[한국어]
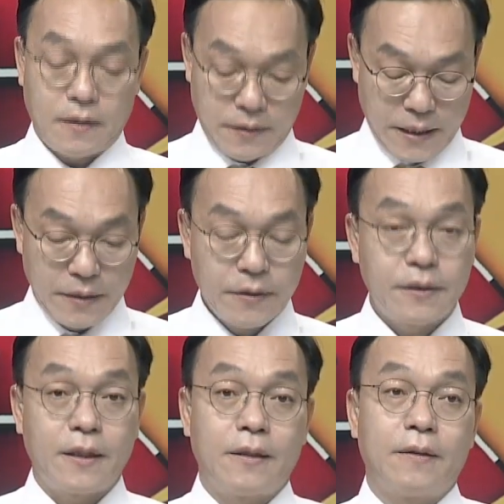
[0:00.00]
그 자이언트
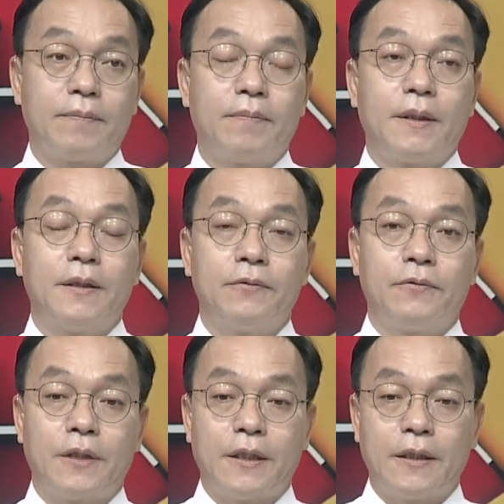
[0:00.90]
스텝
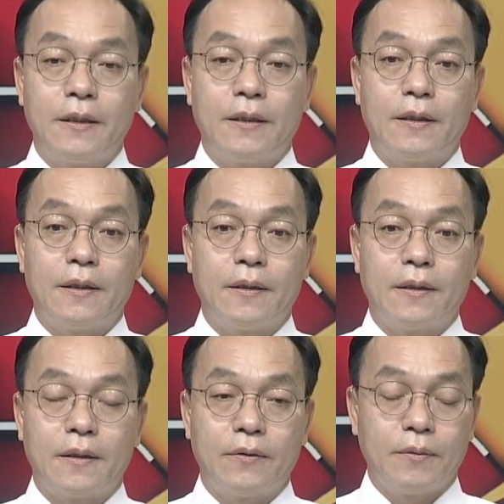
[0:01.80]

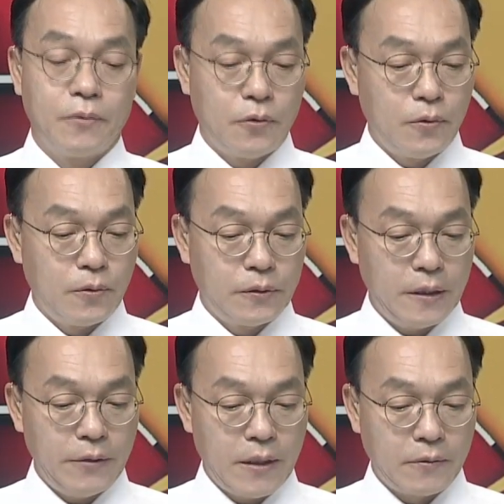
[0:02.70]
이후에 행보를
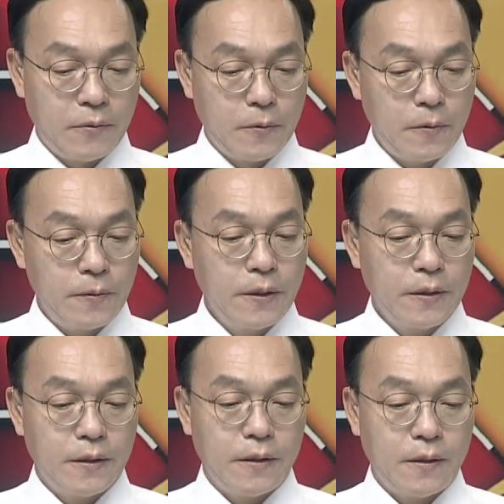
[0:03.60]
예, 해왔고
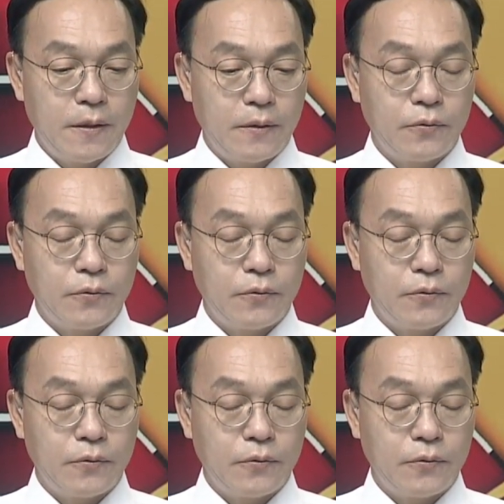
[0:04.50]
어,